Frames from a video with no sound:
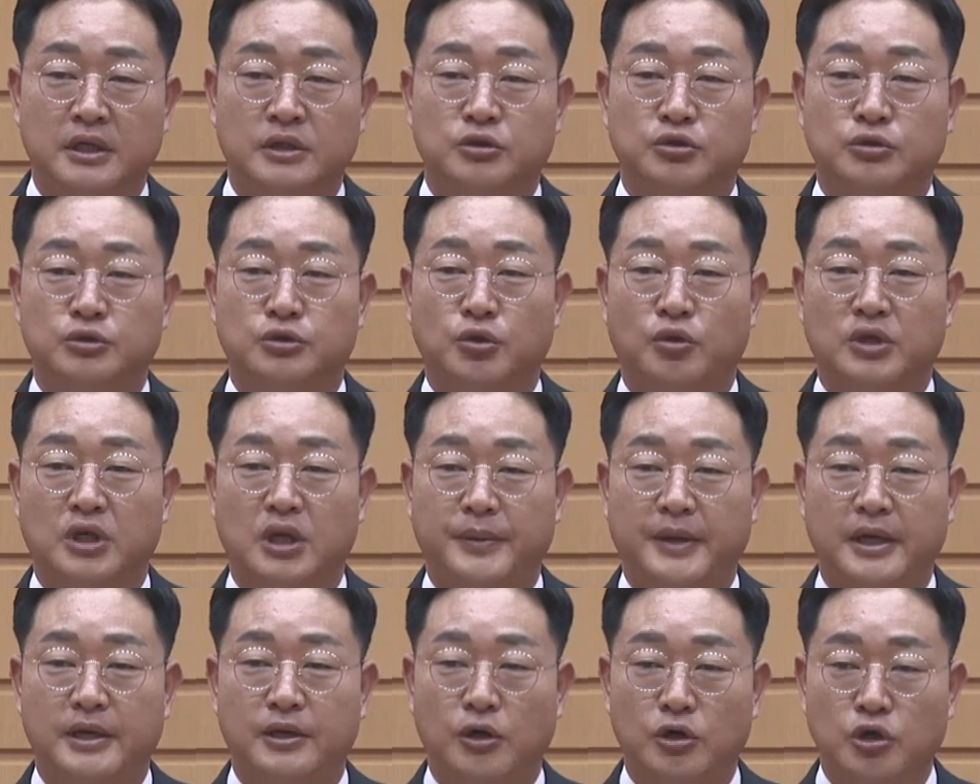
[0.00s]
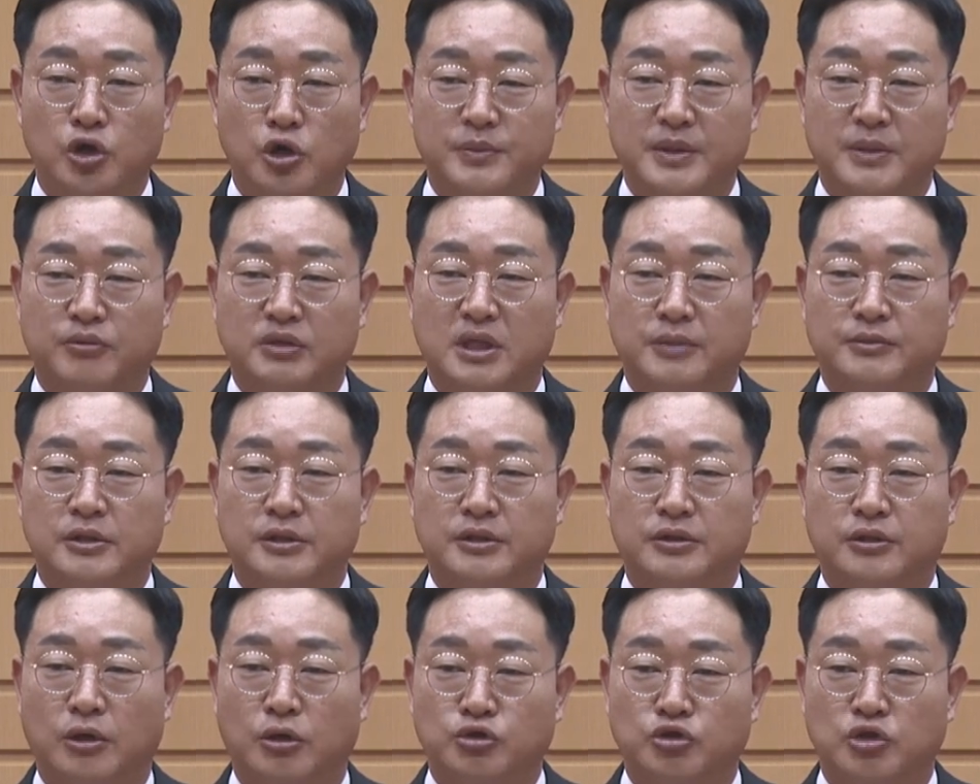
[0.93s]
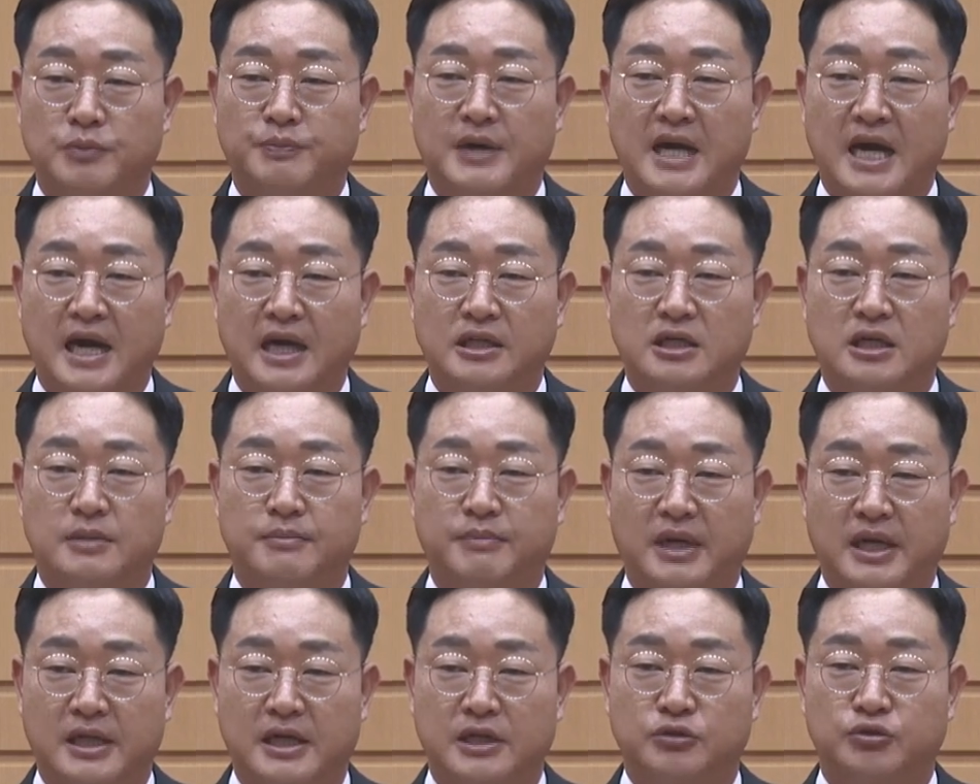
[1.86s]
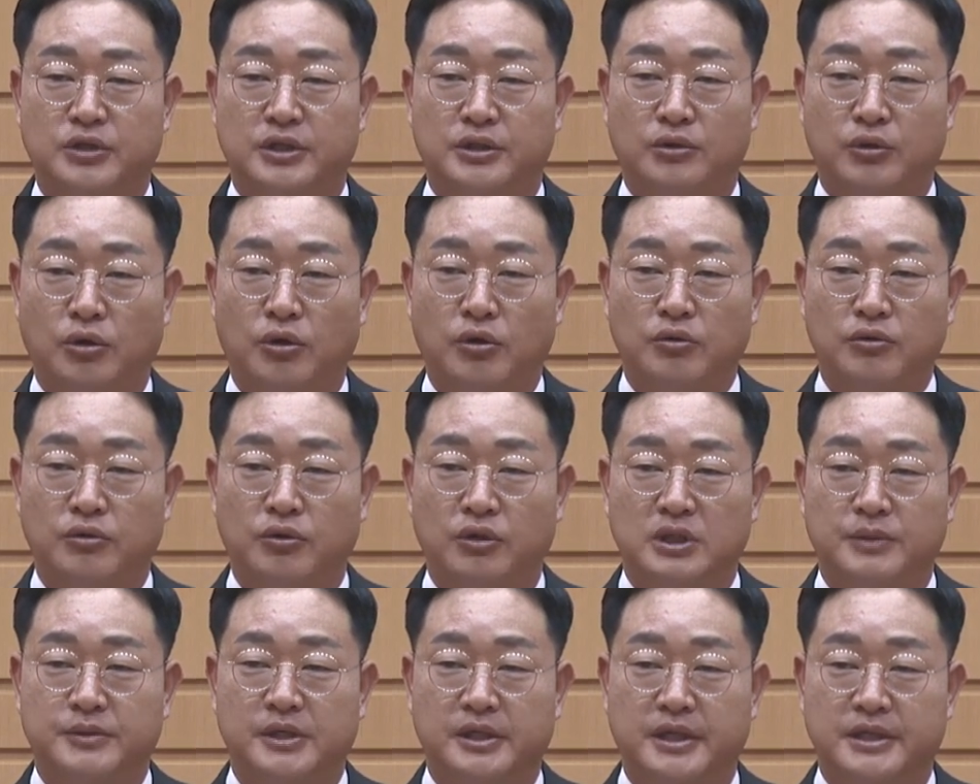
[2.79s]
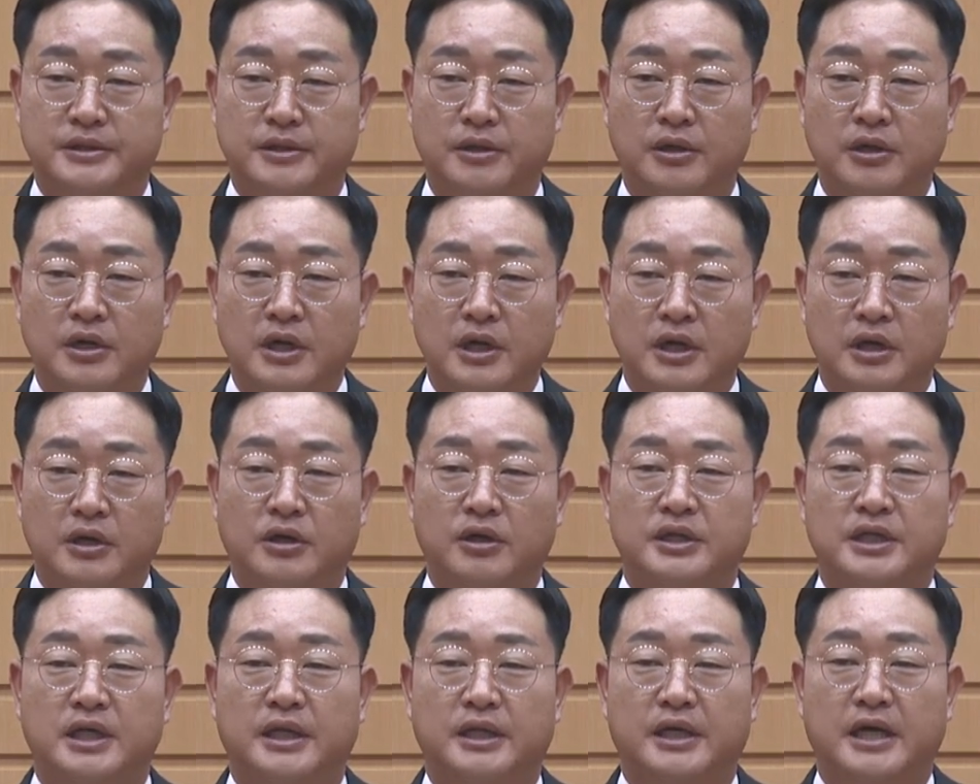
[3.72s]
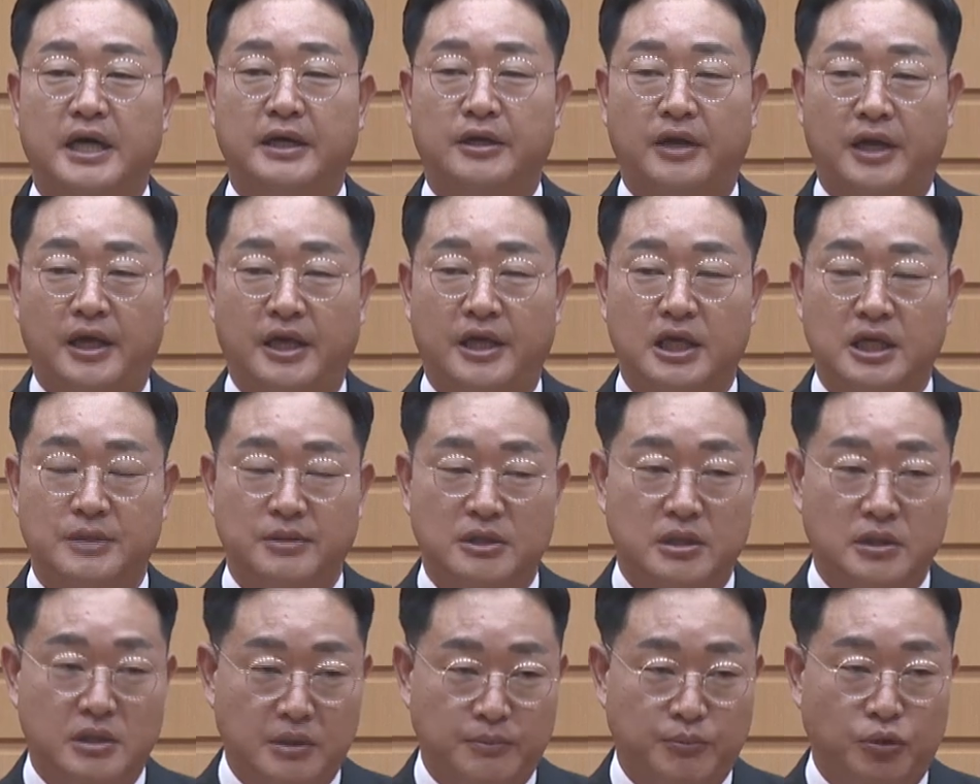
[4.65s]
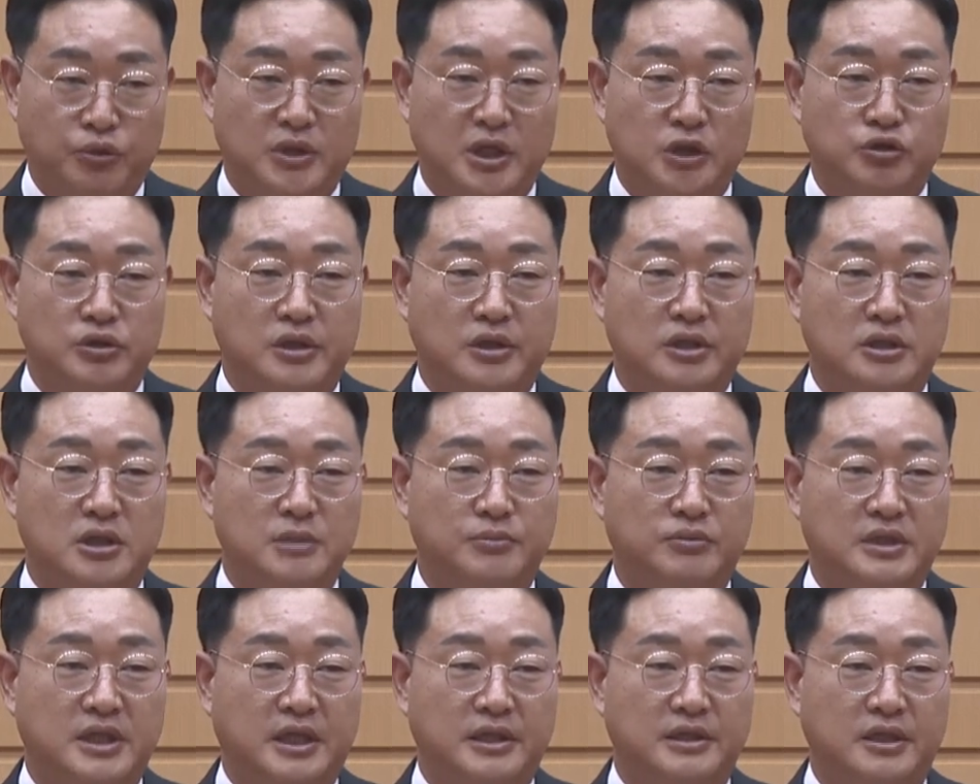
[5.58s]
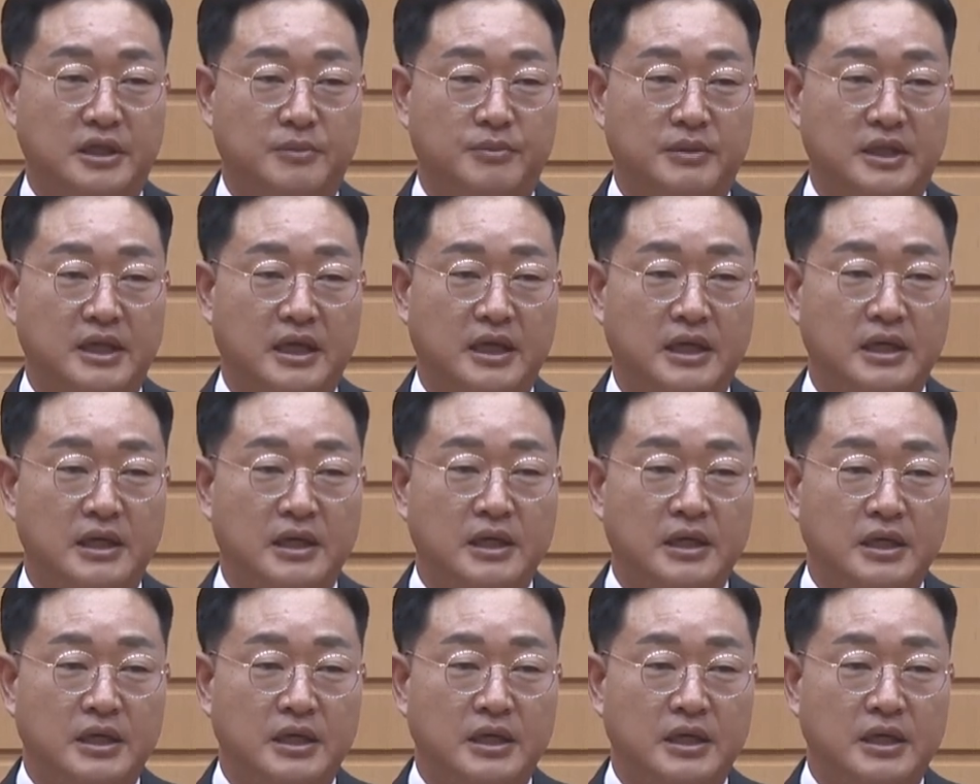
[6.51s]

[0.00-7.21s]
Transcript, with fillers: 중소기업의 연료비 부담을 덜어줄 방안을 마련할 수 있도록 의원님들께서 건의한 가결에 힘을 보태주실 것을 부탁드립니다.